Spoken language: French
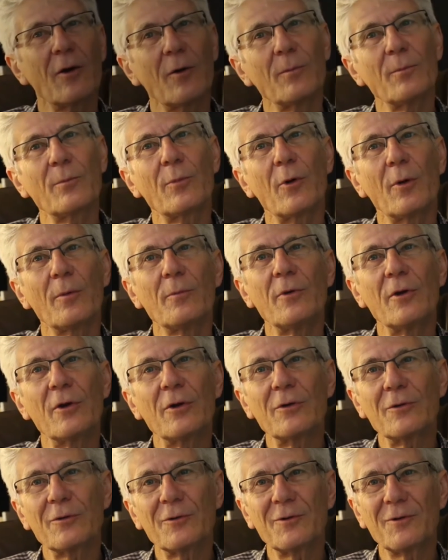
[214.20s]
en me
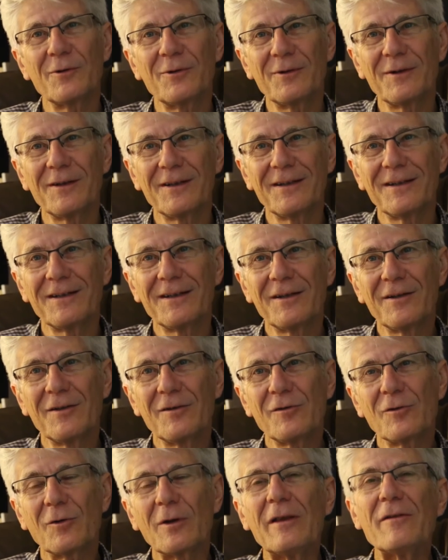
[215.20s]
promenant euh,
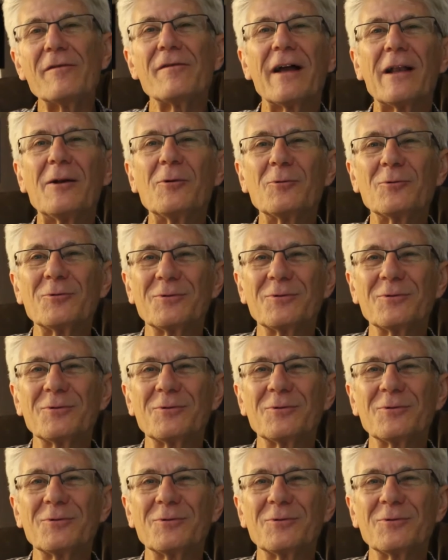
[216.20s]
sur les vallons